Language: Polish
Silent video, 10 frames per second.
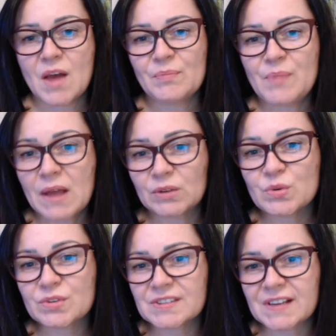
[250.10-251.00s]

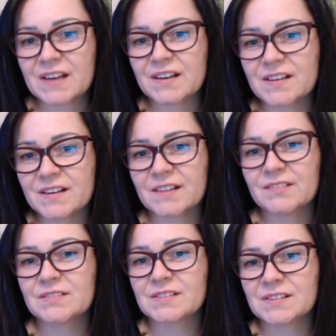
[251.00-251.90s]
Planując karierę
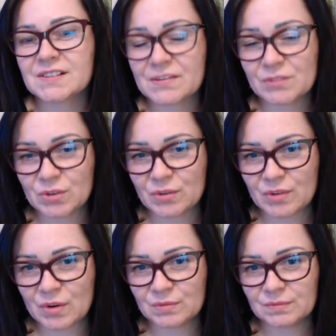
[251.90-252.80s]

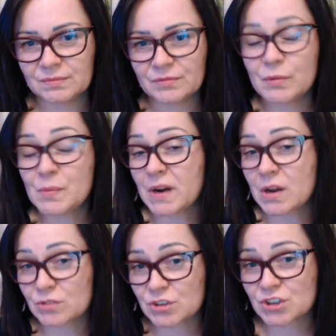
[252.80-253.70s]
zawodową,
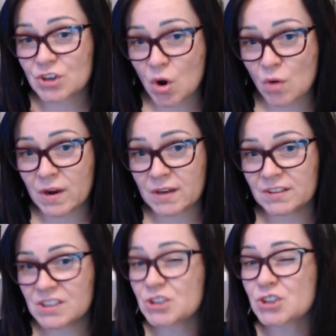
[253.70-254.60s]
wybierając szkołę
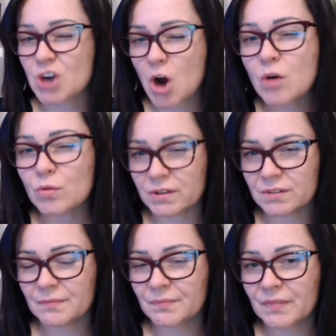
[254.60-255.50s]
i
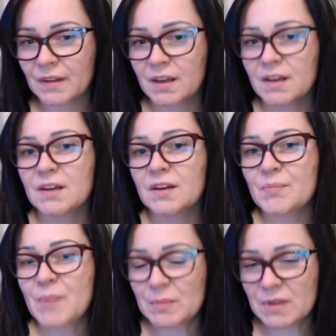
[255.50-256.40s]
szkoły,
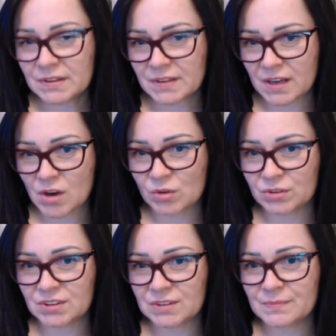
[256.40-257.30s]
pamiętaj o
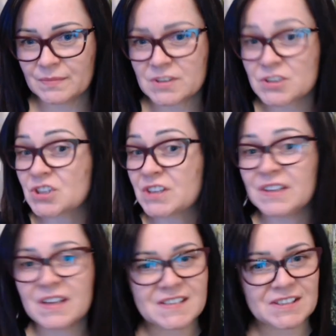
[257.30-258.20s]
tym, że
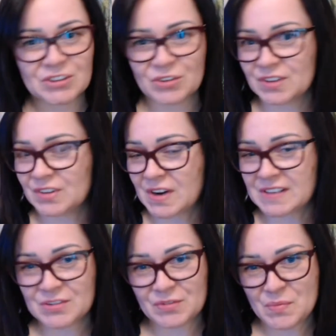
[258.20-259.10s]
nie jest to
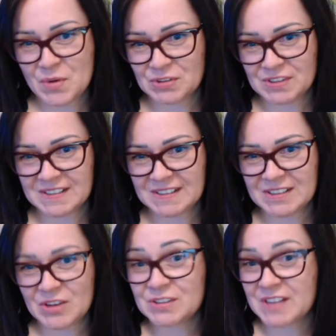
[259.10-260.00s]
jednorazowy proces.
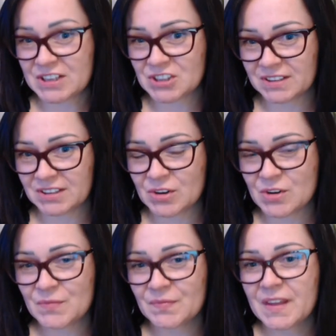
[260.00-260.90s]
Oznacza
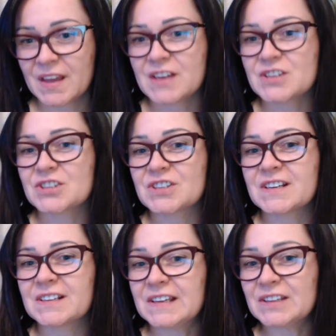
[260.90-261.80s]
to,
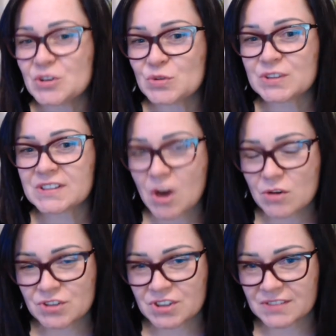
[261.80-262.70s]
że kiedy już
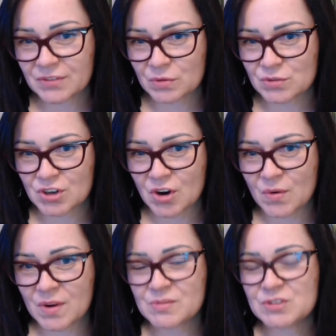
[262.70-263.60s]
skończysz swoją
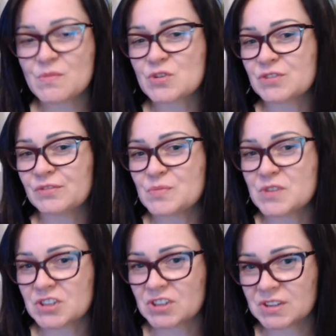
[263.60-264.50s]
szkołę, być może
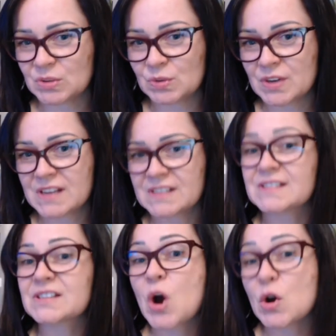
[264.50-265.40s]
wybierzesz studia,
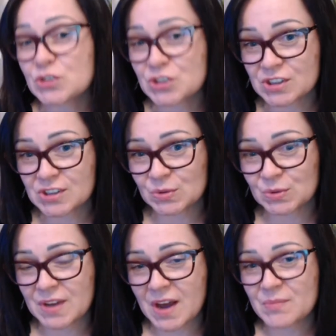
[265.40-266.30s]
skończysz
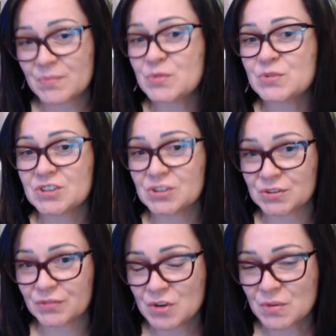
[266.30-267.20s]
studia, pójdziesz do
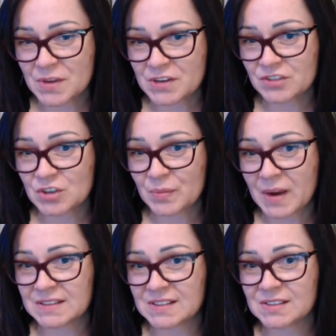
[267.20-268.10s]
swojej pierwszej
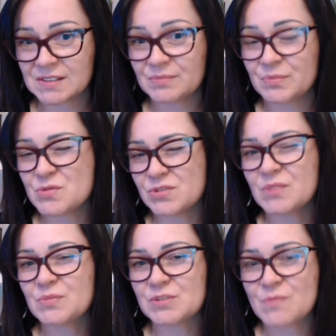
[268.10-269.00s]
pracy, później
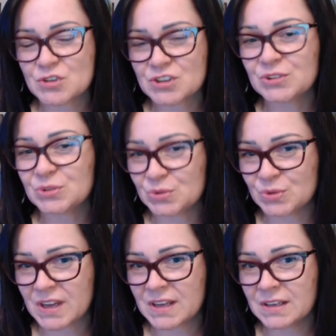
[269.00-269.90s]
być może do
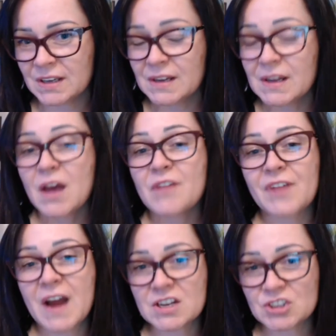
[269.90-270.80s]
drugiej, w
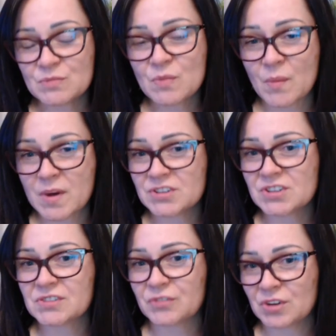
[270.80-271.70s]
każdym momencie
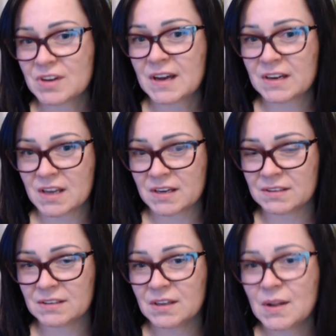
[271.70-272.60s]
swojej
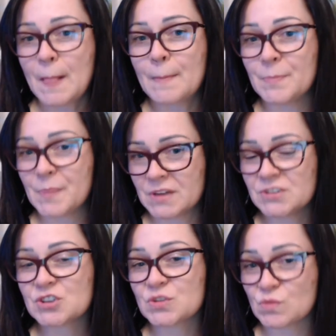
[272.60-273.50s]
kariery
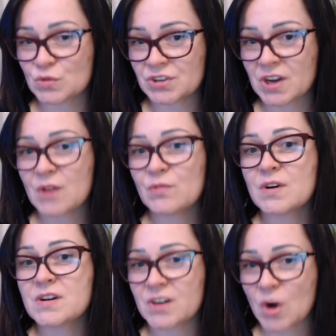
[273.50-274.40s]
będziesz musiał
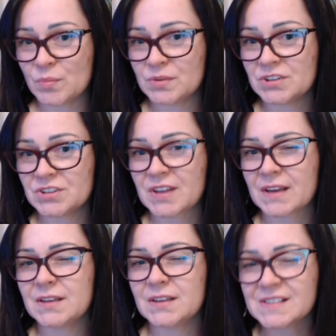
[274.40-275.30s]
robić
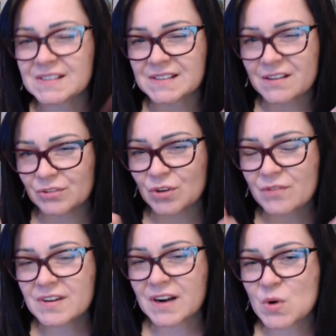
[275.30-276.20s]
taki
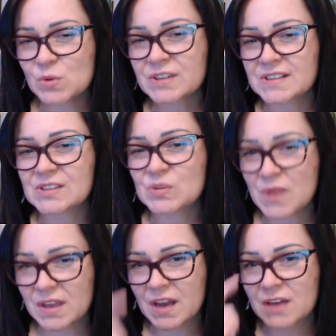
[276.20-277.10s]
zawodowy rachunek
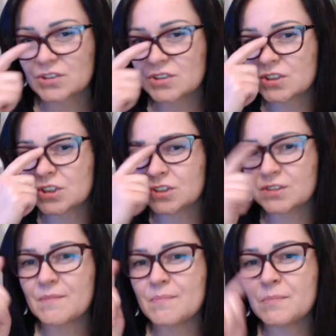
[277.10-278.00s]
sumienia czy
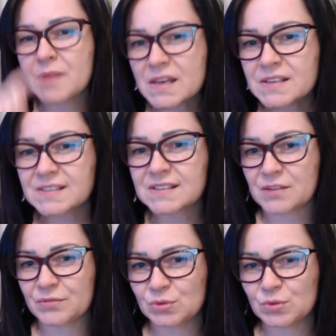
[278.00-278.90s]
miejsce,
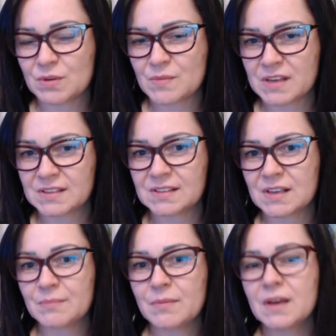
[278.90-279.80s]
w którym
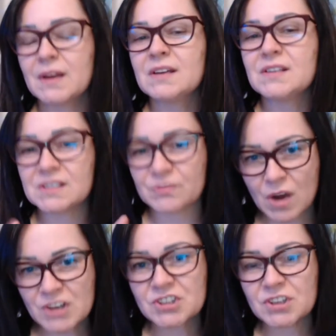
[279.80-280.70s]
jestem, jest
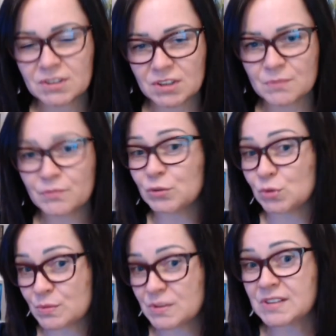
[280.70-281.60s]
właśnie tym, w
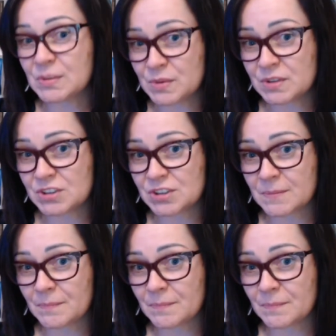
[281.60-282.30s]
którym chcę być.